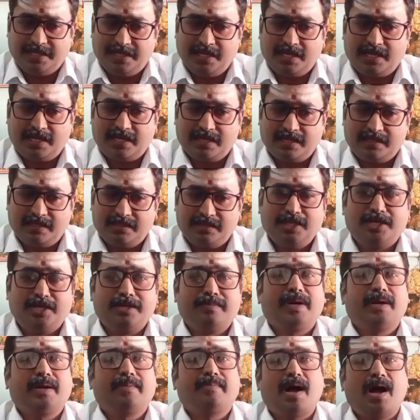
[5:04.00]
அது
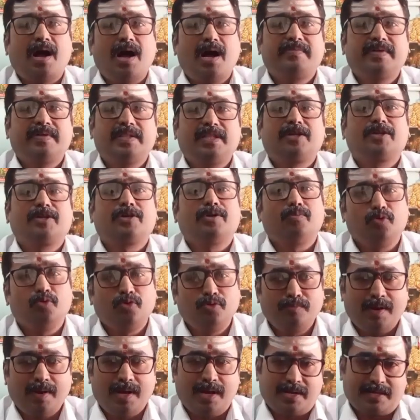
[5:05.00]
திருமணம் ஆவதற்கு
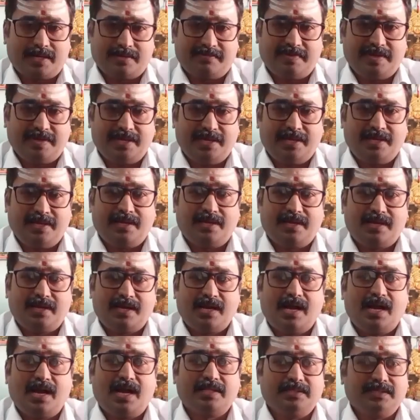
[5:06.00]
முன்பாகவே
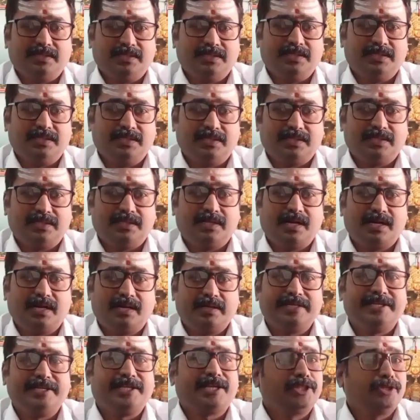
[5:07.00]
அது
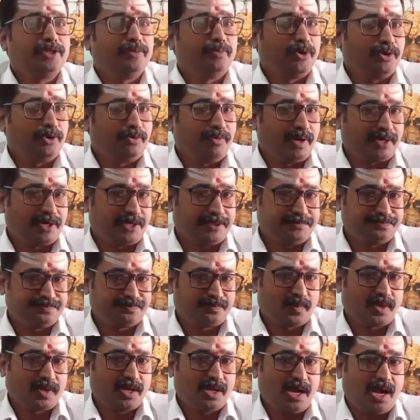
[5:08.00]
இறந்து போயிடுவாங்க
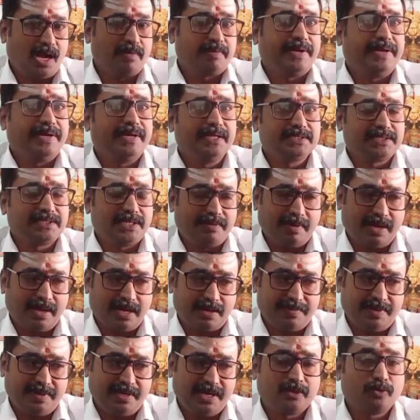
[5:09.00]
அவங்க என்ன
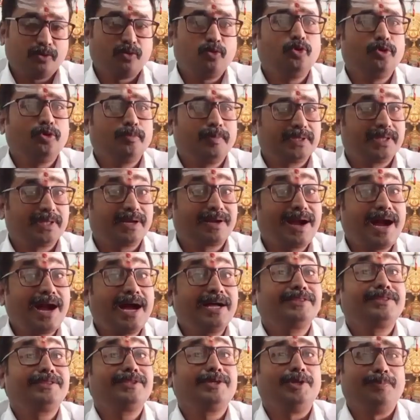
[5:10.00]
செய்வாங்க அப்படின்னா அந்த குடும்பத்தை
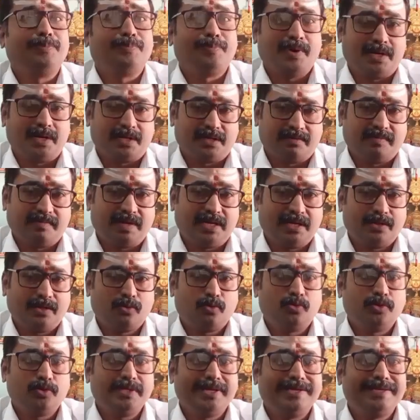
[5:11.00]
காத்து நிற்பாங்க
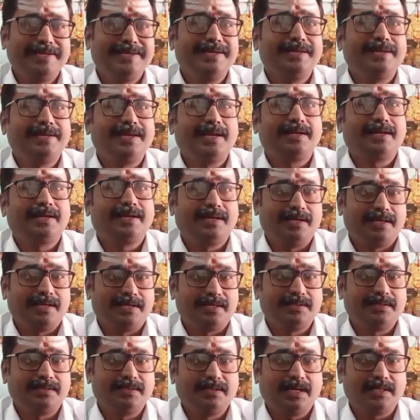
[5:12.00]
வரக்கூடிய
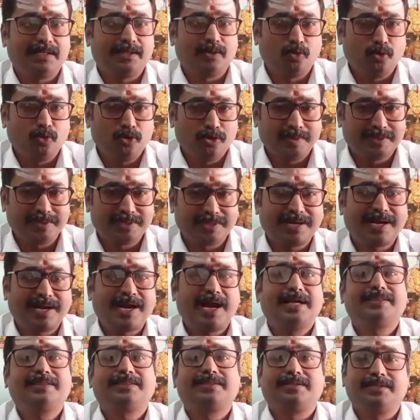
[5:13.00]
இன்னல்கள்லேருந்து அந்த குடும்பத்தை
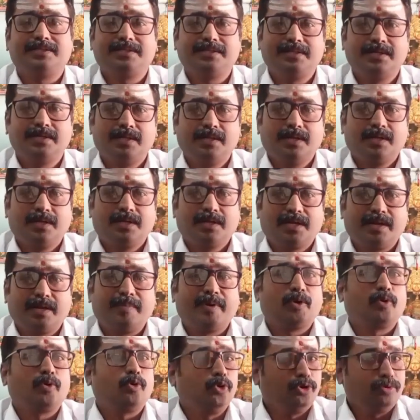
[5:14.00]
காத்து
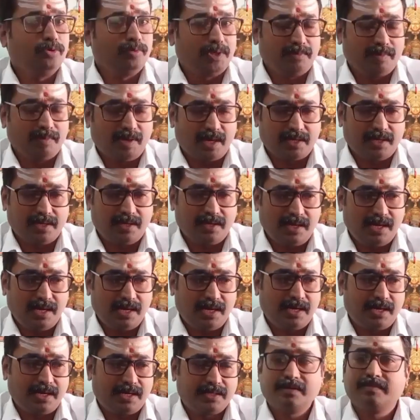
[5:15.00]
நம்மளை கொண்டு வருவாங்க
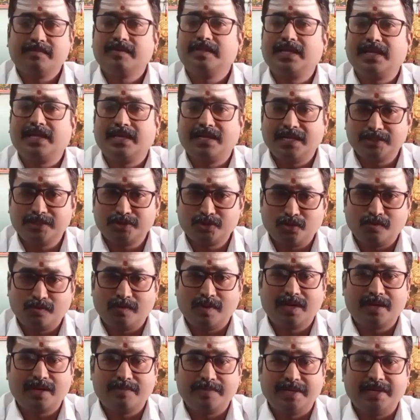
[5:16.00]
அதை வந்து என்ன
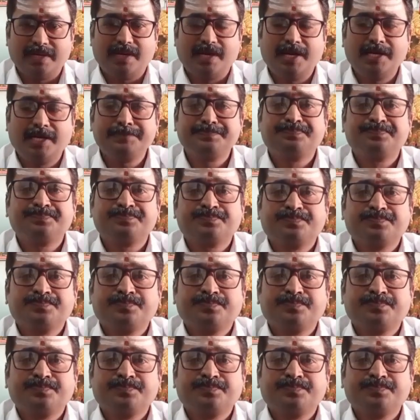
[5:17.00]
சொல்லுவாங்க அப்படின்னா